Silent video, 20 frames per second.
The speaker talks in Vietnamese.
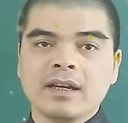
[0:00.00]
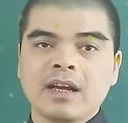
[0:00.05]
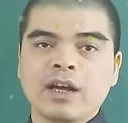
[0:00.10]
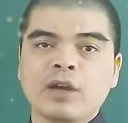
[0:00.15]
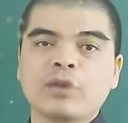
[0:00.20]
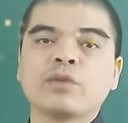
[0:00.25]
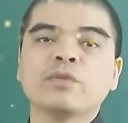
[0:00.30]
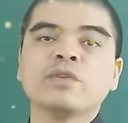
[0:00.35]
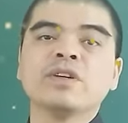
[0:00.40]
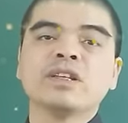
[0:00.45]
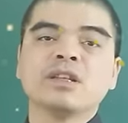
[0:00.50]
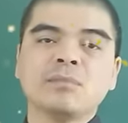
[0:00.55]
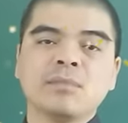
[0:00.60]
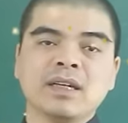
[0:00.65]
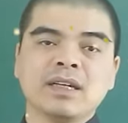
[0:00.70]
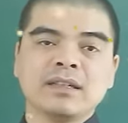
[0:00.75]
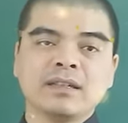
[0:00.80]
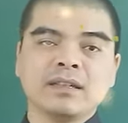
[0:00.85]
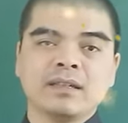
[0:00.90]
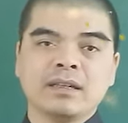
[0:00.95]
à, quý vị thân
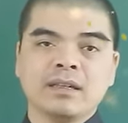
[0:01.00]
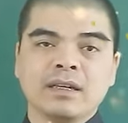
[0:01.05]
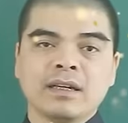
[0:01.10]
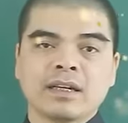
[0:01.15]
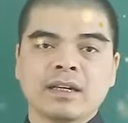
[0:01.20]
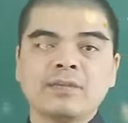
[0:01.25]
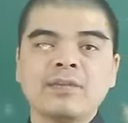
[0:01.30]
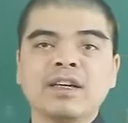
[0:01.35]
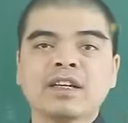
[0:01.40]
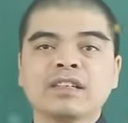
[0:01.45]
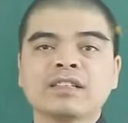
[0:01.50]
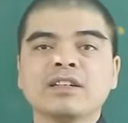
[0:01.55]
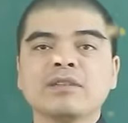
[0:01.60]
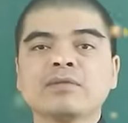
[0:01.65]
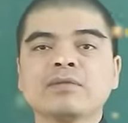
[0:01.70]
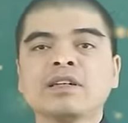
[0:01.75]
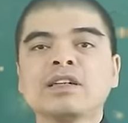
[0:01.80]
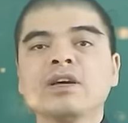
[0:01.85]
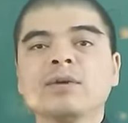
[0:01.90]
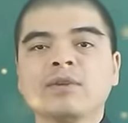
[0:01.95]
mến cái việc
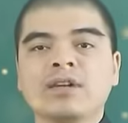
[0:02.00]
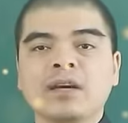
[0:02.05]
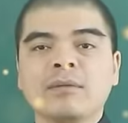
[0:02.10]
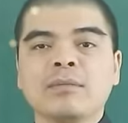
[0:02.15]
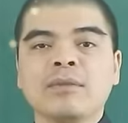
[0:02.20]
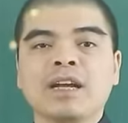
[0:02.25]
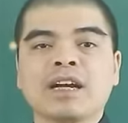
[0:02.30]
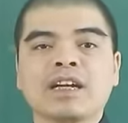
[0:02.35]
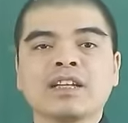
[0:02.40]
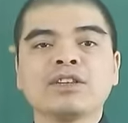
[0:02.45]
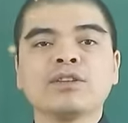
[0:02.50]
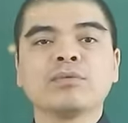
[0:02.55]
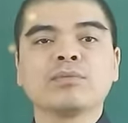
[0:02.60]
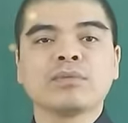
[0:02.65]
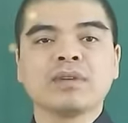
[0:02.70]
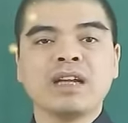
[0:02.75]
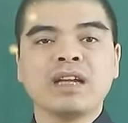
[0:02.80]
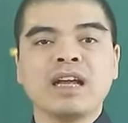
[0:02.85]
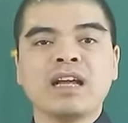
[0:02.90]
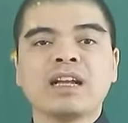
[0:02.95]
sông đất đầu năm là cái tục
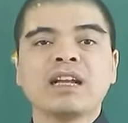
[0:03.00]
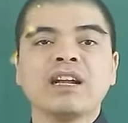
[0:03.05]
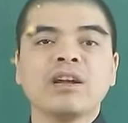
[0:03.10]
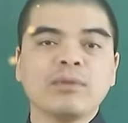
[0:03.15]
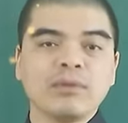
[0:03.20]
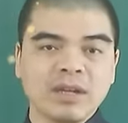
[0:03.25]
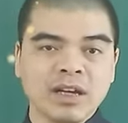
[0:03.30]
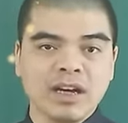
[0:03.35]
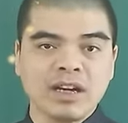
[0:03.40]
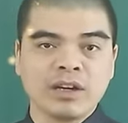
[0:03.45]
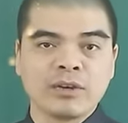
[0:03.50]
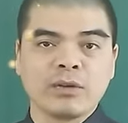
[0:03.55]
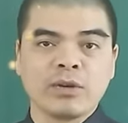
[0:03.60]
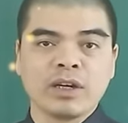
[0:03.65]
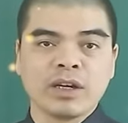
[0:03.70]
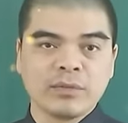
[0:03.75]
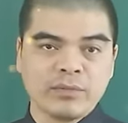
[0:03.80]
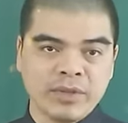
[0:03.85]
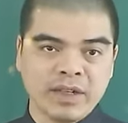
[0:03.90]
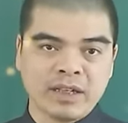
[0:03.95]
lệ lâu đời của
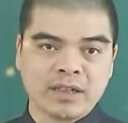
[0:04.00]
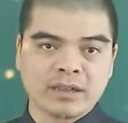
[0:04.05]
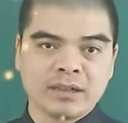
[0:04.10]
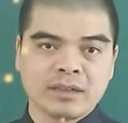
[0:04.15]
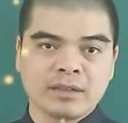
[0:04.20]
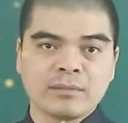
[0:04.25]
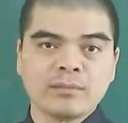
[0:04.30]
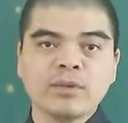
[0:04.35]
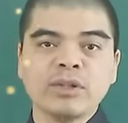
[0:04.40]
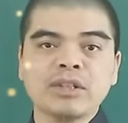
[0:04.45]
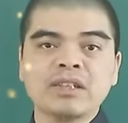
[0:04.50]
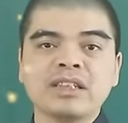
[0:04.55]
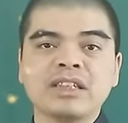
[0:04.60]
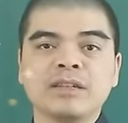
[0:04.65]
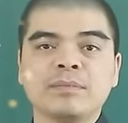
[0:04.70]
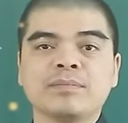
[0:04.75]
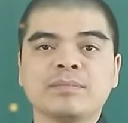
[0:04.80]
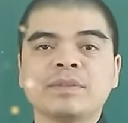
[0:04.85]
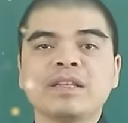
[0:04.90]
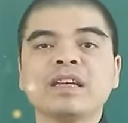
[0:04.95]
người Việt mỗi
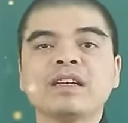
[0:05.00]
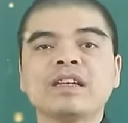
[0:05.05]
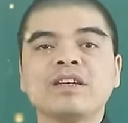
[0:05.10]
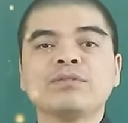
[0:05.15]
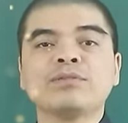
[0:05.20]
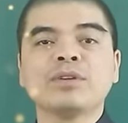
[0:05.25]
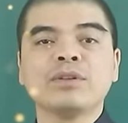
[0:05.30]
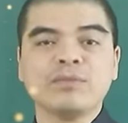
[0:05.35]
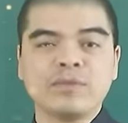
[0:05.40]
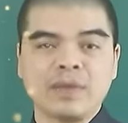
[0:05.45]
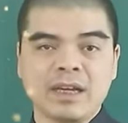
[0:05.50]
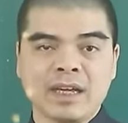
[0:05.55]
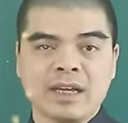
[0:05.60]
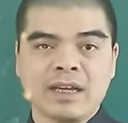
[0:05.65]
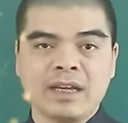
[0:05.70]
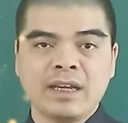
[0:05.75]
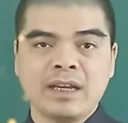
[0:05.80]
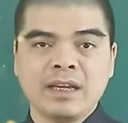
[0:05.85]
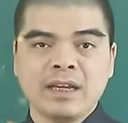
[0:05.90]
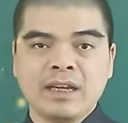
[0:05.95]
dịp Tết đến xuân
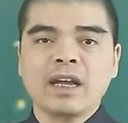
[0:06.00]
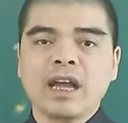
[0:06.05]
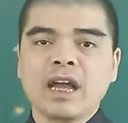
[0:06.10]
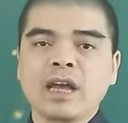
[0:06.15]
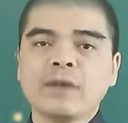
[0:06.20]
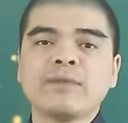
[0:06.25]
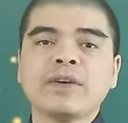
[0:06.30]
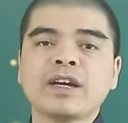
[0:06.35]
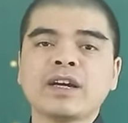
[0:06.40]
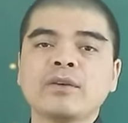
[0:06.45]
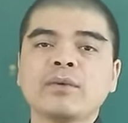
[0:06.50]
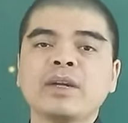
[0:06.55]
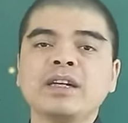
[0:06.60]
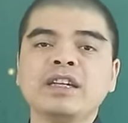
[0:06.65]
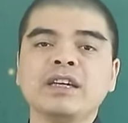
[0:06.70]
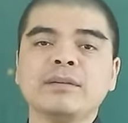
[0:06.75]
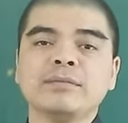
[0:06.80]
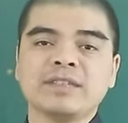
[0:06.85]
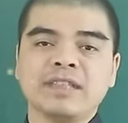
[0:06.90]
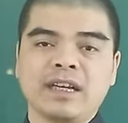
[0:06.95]
về à, với cái quan
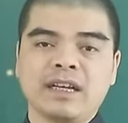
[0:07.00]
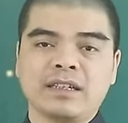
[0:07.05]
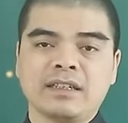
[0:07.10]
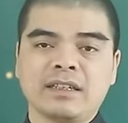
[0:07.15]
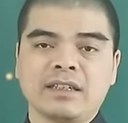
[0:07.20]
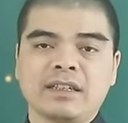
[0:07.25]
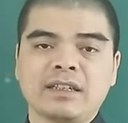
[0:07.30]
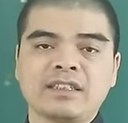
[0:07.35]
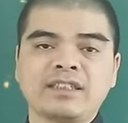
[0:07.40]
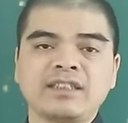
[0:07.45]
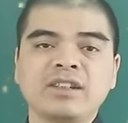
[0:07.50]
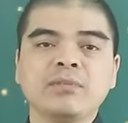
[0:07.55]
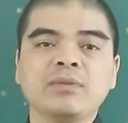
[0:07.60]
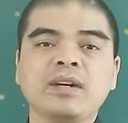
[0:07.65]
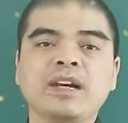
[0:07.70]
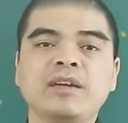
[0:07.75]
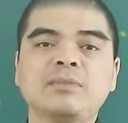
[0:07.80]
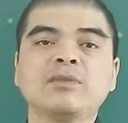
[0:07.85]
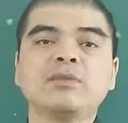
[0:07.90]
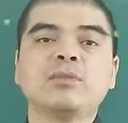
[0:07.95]
niệm rằng trong
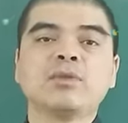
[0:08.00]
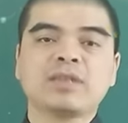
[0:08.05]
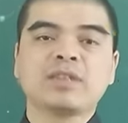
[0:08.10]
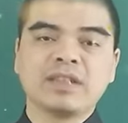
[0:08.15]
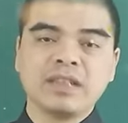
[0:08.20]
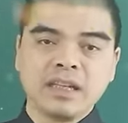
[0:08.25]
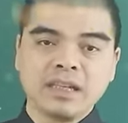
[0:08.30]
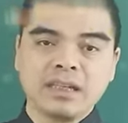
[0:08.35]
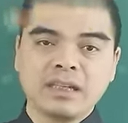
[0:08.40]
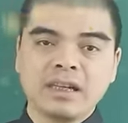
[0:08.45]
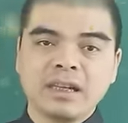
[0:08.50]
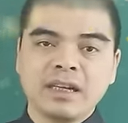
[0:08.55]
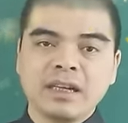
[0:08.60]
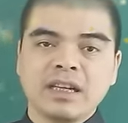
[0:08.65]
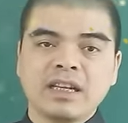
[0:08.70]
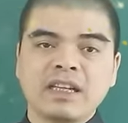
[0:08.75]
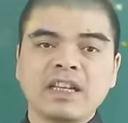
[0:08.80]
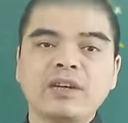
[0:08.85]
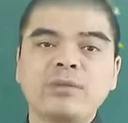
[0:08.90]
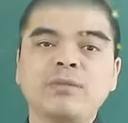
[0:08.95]
ngày mùng 1 Tết
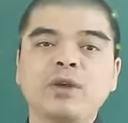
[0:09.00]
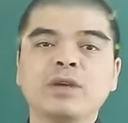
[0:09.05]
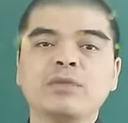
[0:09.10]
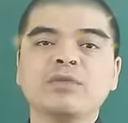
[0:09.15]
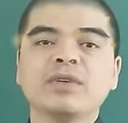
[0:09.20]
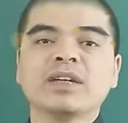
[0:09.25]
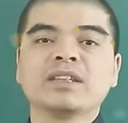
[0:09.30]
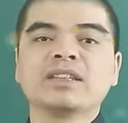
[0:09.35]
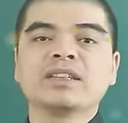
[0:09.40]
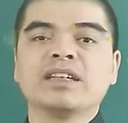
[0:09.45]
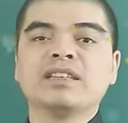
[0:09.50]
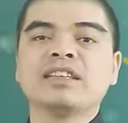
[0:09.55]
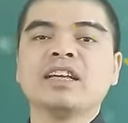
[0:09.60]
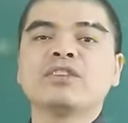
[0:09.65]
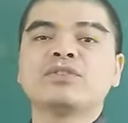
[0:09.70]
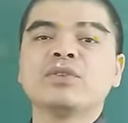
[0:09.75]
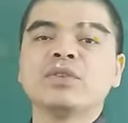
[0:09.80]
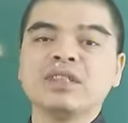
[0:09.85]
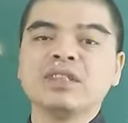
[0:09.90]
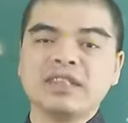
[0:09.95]
nếu mọi việc xảy ra
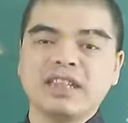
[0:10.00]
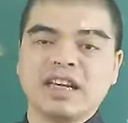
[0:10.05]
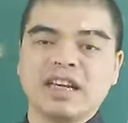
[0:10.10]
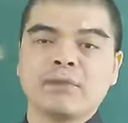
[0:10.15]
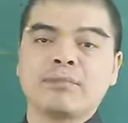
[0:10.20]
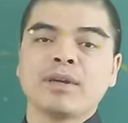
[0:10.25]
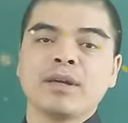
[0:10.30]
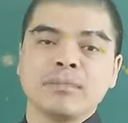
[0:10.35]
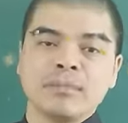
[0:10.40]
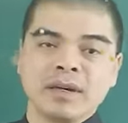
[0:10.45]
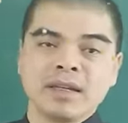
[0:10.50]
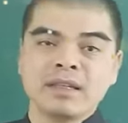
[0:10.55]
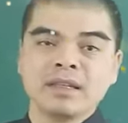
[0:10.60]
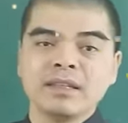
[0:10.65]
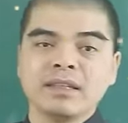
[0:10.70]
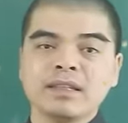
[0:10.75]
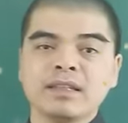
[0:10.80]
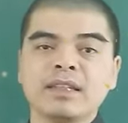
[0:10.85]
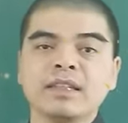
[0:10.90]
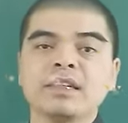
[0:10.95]
suôn sẻ may mắn
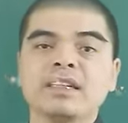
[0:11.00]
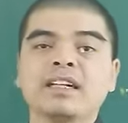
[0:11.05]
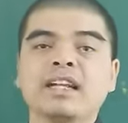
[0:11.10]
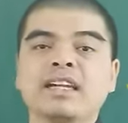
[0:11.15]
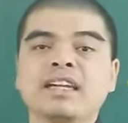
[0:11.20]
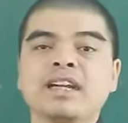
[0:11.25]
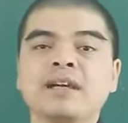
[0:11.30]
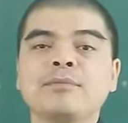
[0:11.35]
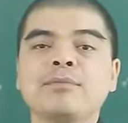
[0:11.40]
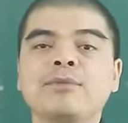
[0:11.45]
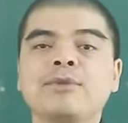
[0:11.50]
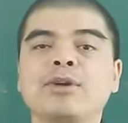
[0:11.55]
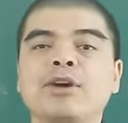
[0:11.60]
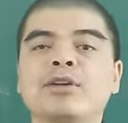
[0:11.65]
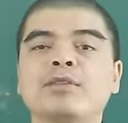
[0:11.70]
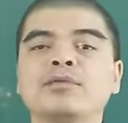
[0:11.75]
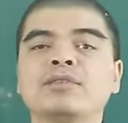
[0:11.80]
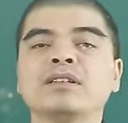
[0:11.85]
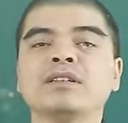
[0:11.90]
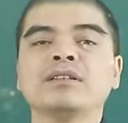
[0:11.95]
thì cả năm đó
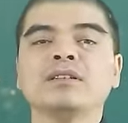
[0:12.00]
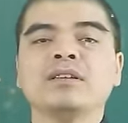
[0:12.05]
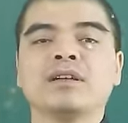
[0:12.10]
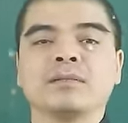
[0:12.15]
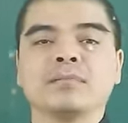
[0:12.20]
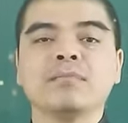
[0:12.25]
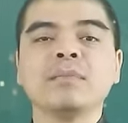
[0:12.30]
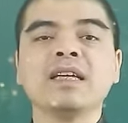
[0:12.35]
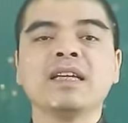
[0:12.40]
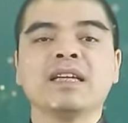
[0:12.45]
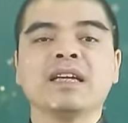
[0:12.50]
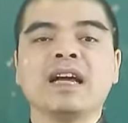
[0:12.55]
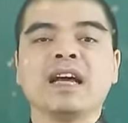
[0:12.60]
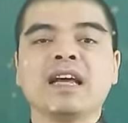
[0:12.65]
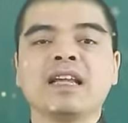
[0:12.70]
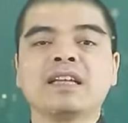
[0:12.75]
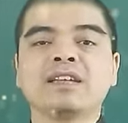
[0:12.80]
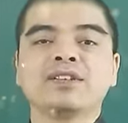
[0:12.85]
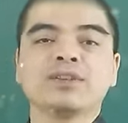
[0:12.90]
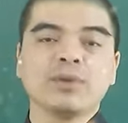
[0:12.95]
cũng sẽ được bình
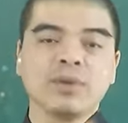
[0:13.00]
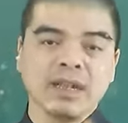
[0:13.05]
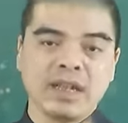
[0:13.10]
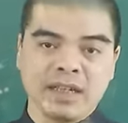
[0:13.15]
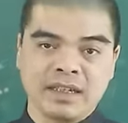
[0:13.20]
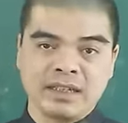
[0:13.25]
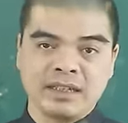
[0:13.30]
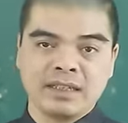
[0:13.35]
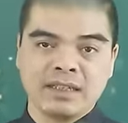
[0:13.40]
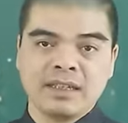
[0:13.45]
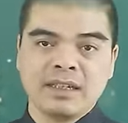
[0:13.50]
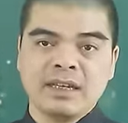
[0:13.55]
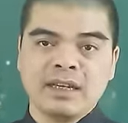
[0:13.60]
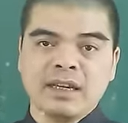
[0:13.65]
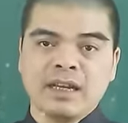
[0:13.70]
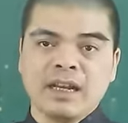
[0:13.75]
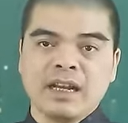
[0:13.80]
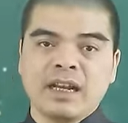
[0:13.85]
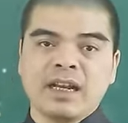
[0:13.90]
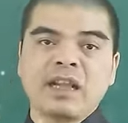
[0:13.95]
an tốt lành
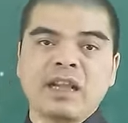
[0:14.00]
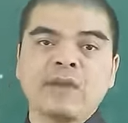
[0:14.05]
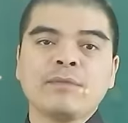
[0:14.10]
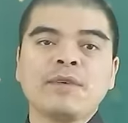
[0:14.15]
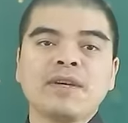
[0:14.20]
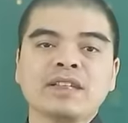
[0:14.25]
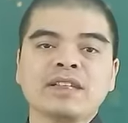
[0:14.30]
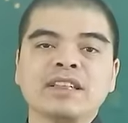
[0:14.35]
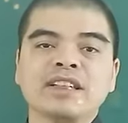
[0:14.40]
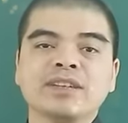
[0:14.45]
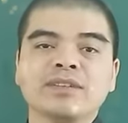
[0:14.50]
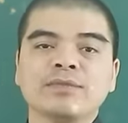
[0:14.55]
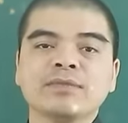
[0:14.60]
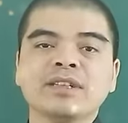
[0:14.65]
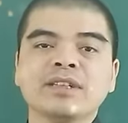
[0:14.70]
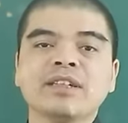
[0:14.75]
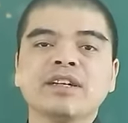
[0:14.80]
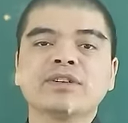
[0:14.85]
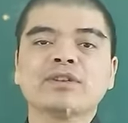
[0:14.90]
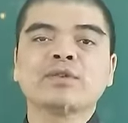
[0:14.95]
làm việc gì cũng
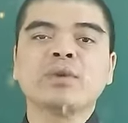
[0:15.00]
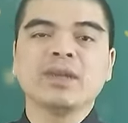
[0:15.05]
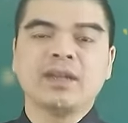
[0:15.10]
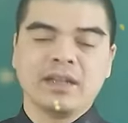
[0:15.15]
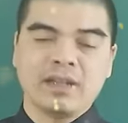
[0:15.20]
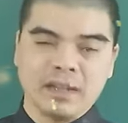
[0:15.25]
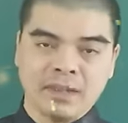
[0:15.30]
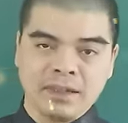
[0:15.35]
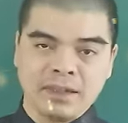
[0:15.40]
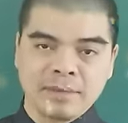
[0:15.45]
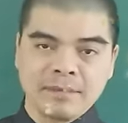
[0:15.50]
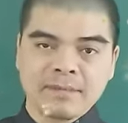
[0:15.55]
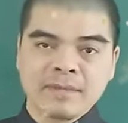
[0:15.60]
sẽ được thuận lợi